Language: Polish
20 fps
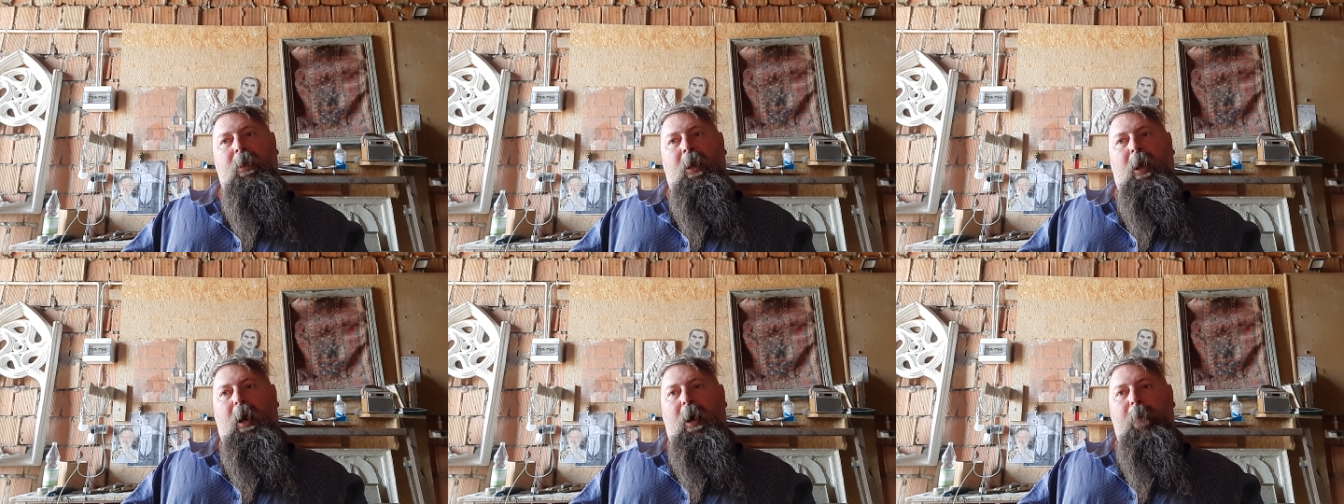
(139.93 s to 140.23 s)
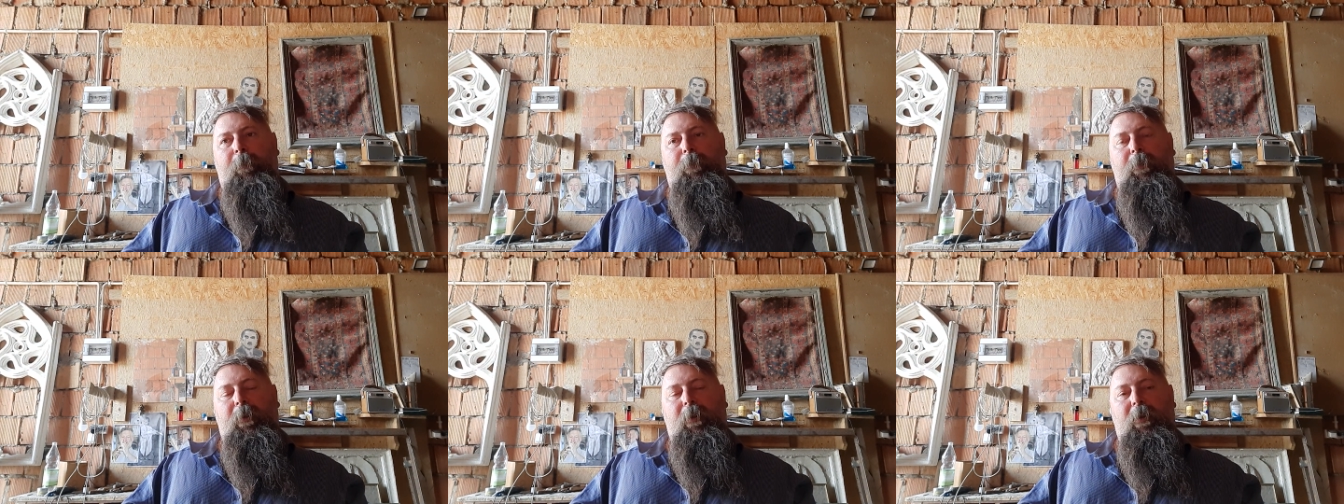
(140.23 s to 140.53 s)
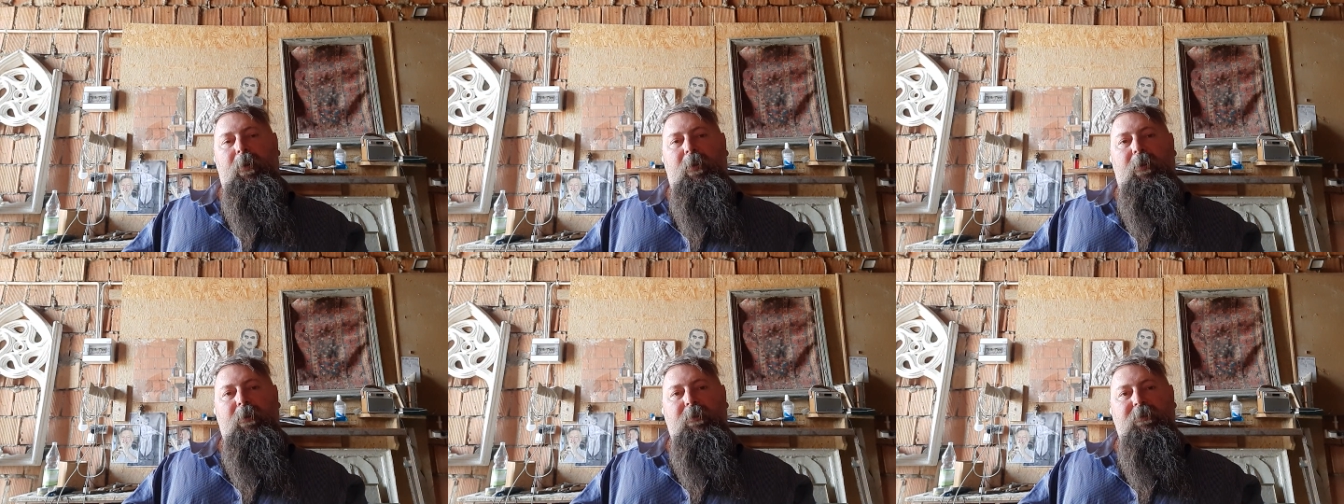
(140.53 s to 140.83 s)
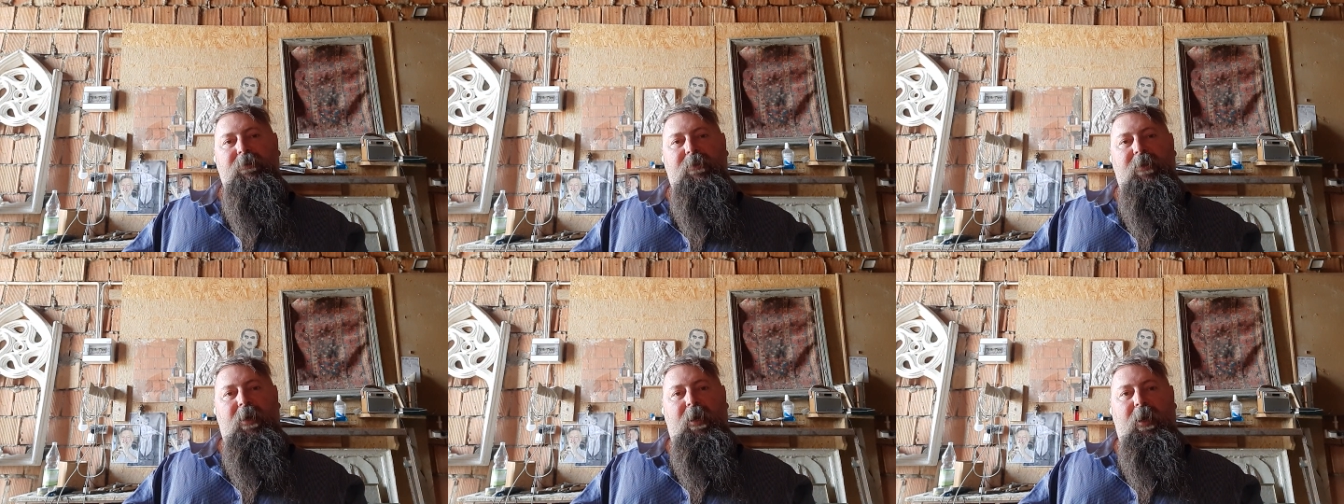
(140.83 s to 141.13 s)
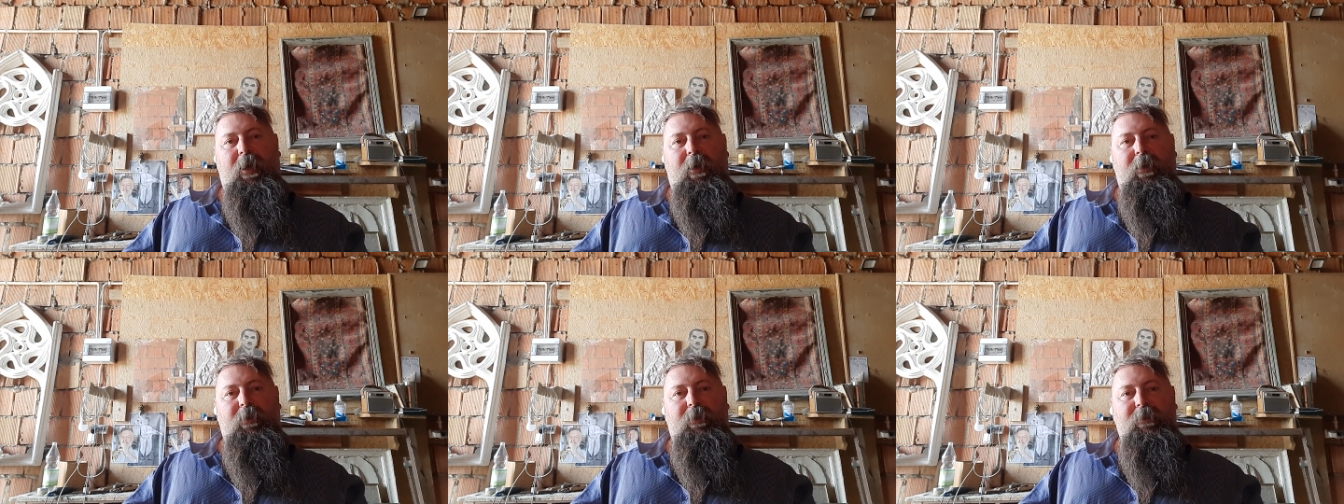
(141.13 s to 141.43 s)
aby
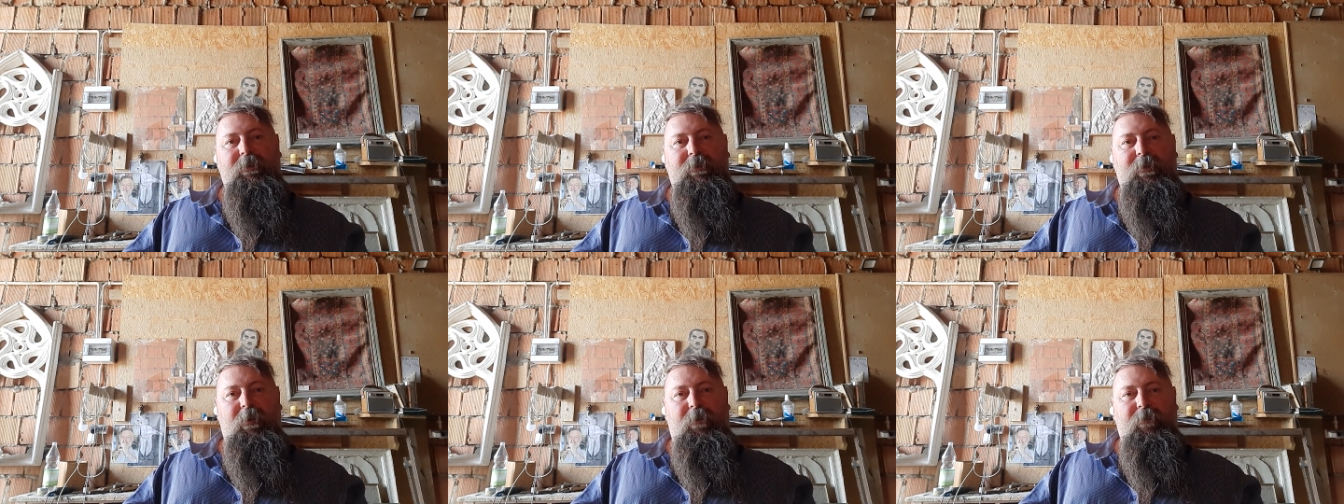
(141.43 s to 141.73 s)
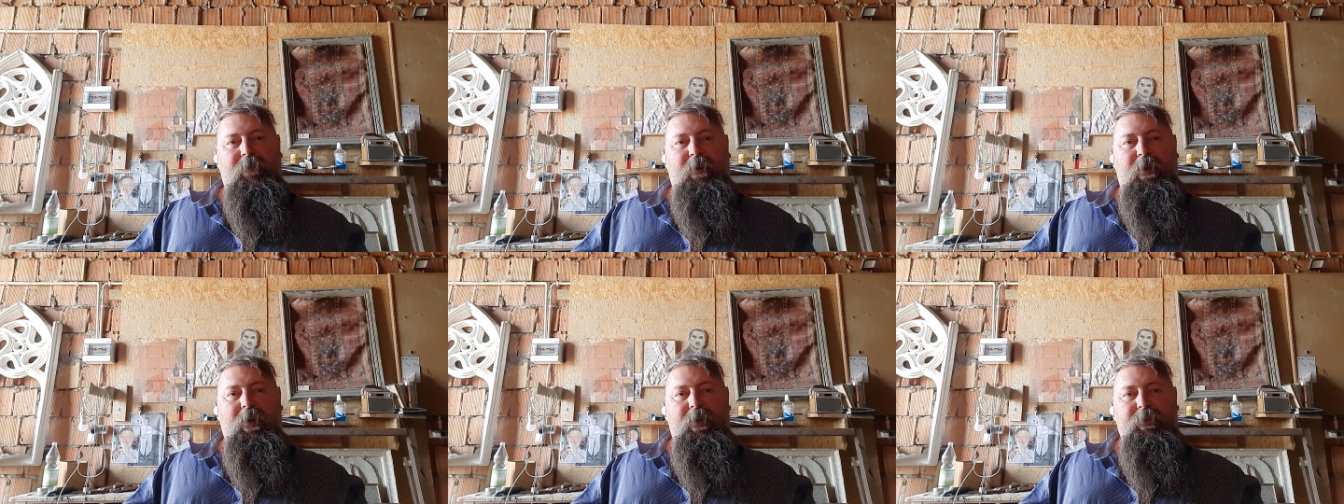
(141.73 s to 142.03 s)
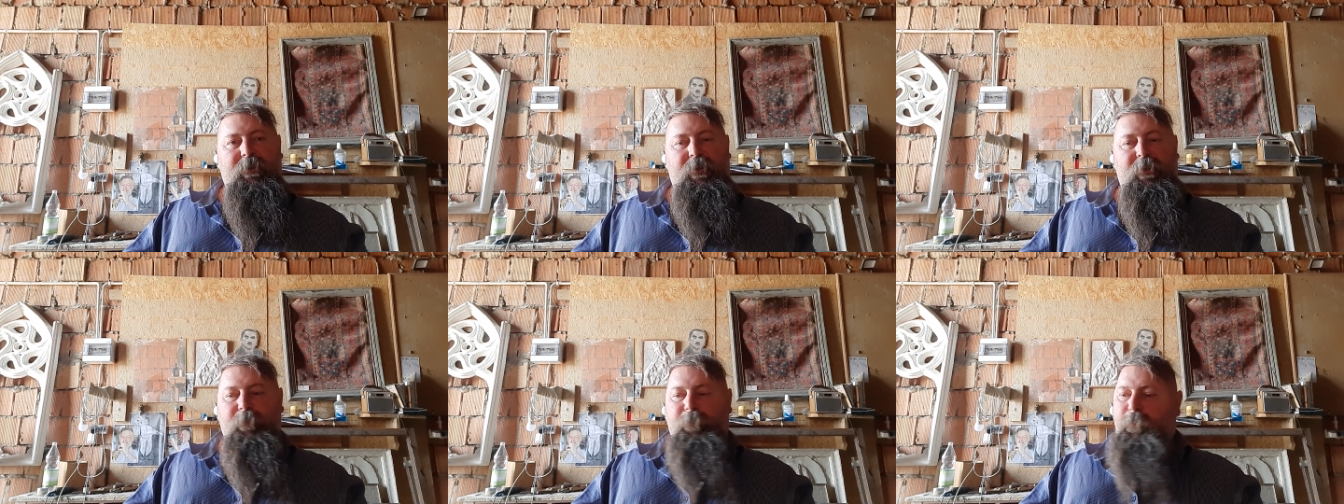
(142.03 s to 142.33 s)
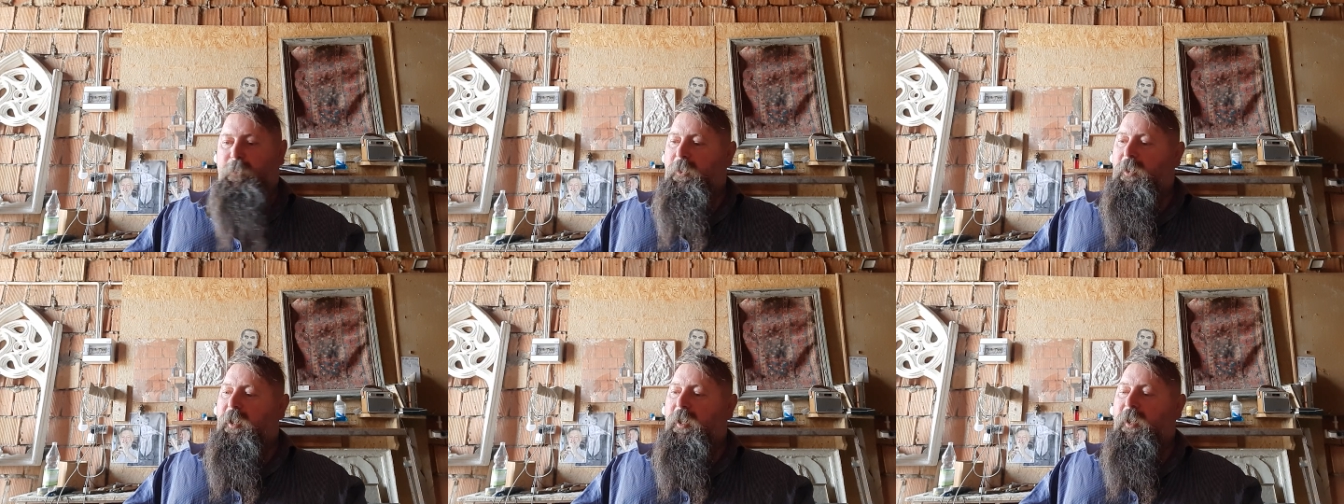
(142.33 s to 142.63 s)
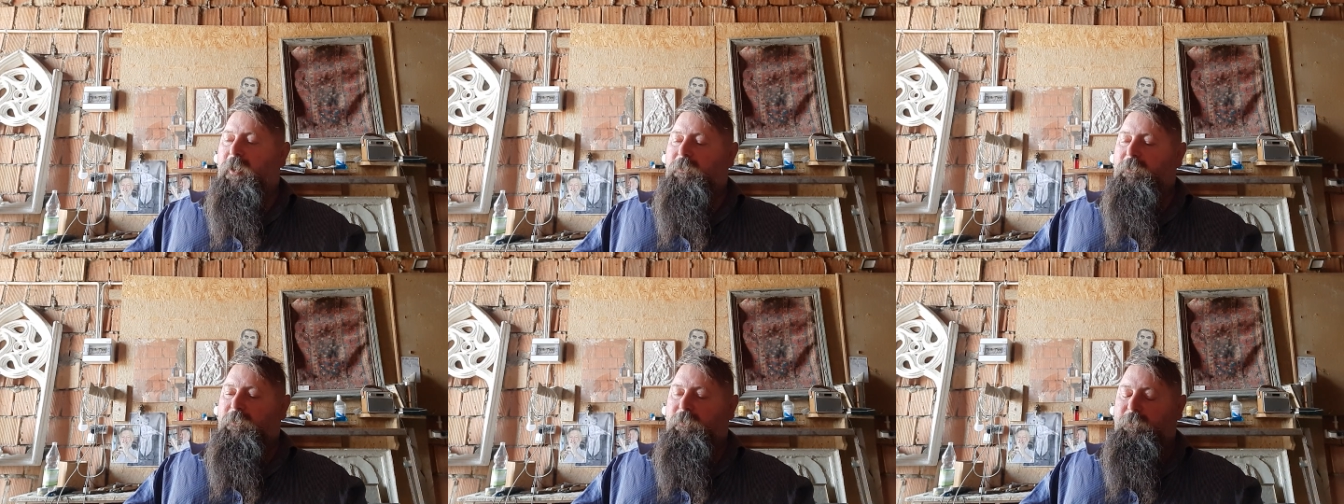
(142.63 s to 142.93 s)
zrealizować
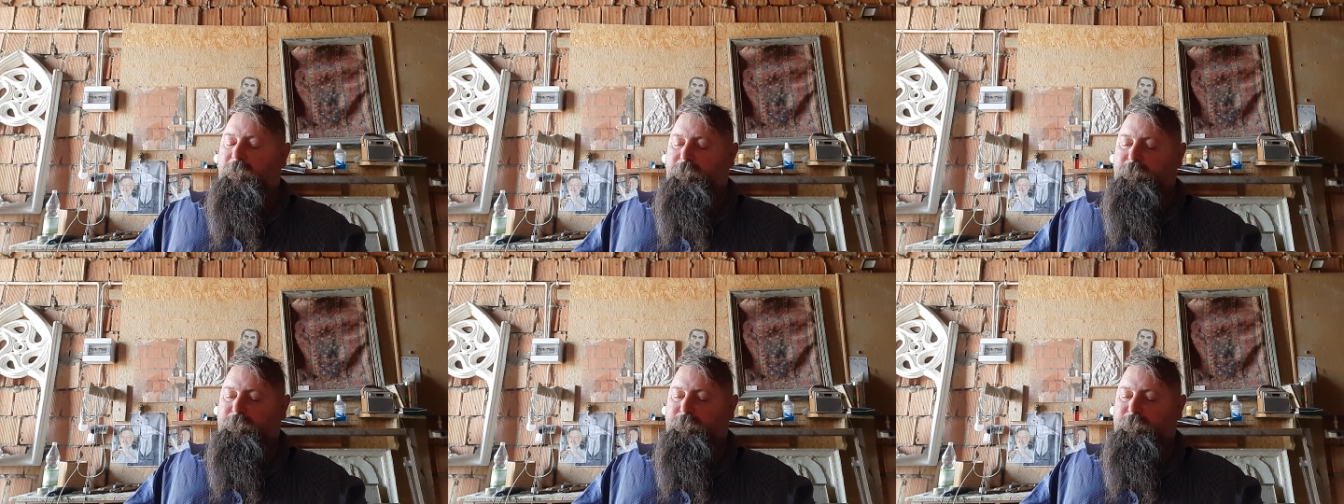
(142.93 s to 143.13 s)
plan,